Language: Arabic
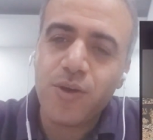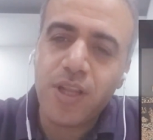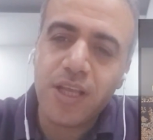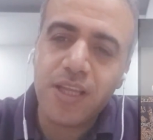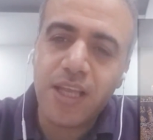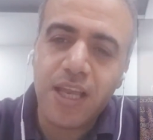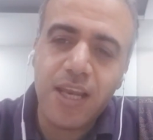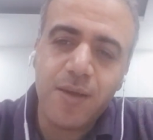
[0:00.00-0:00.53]

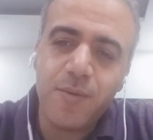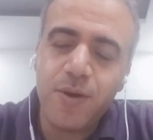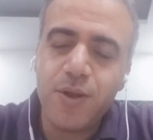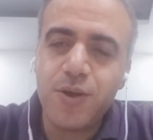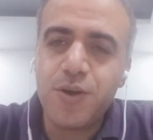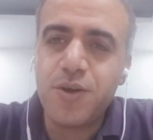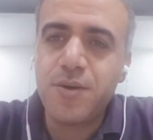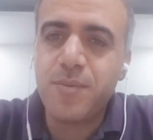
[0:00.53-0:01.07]
راح أتكلم
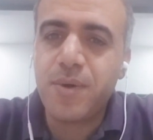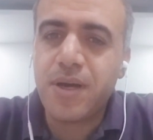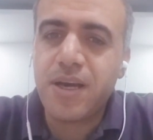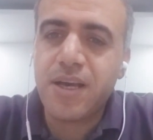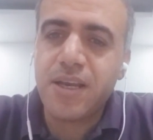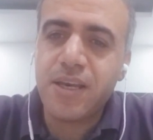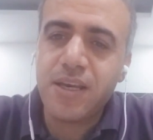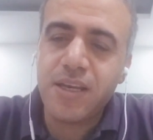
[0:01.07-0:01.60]
اليوم
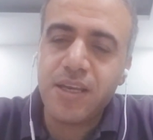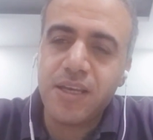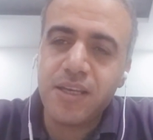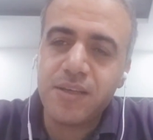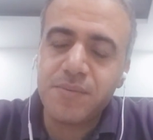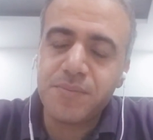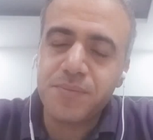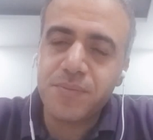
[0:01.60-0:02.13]
عن
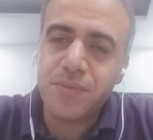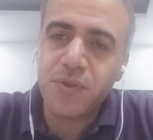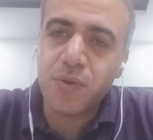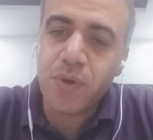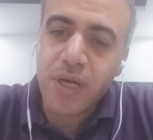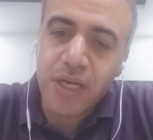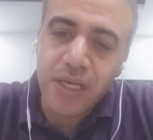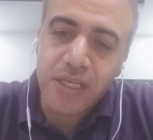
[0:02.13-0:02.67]

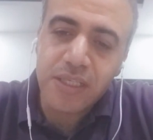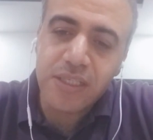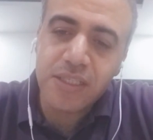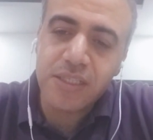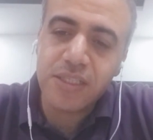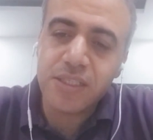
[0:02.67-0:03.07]
رواية